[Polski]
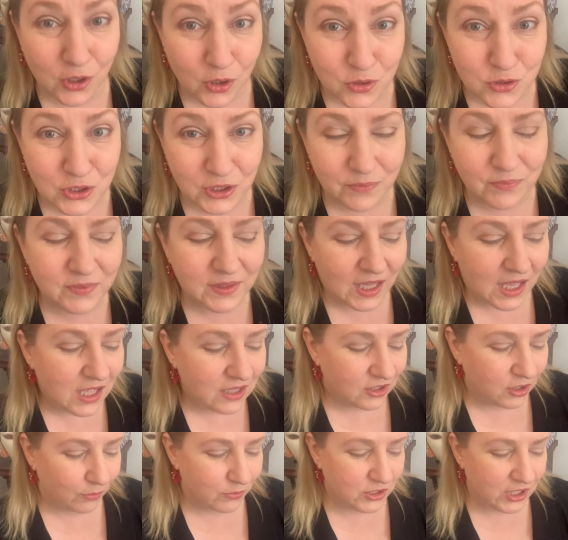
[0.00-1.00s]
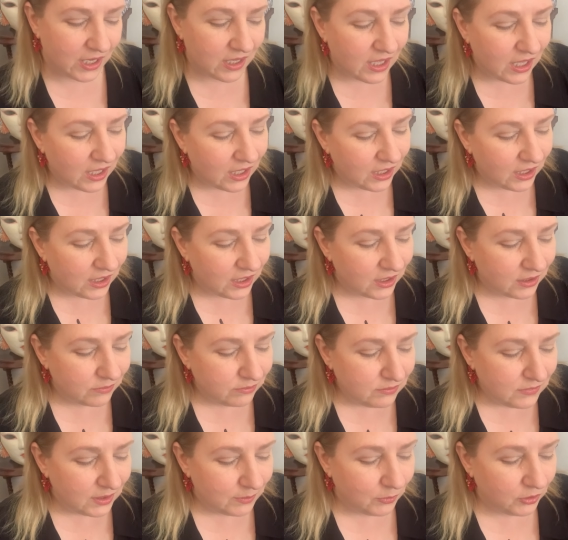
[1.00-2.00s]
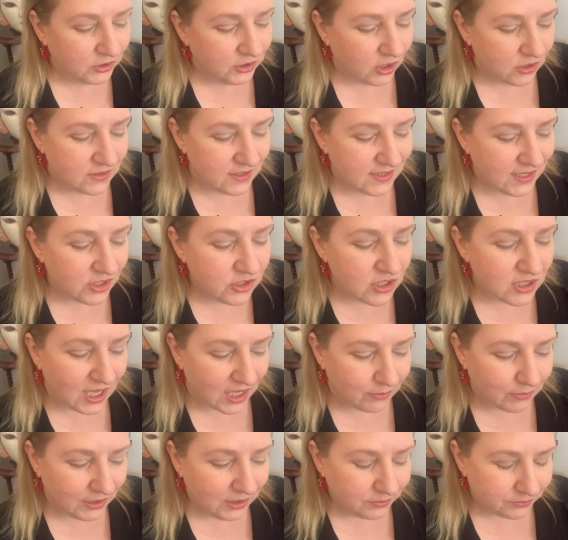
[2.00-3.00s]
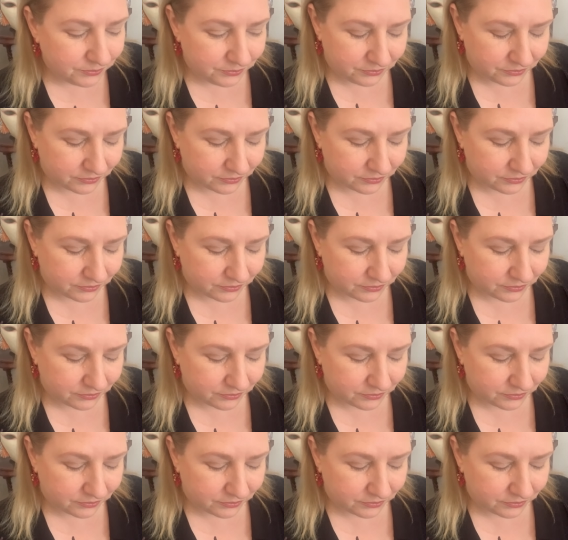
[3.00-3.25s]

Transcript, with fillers: chodzi. Dobrze, moi drodzy, zaczynajmy.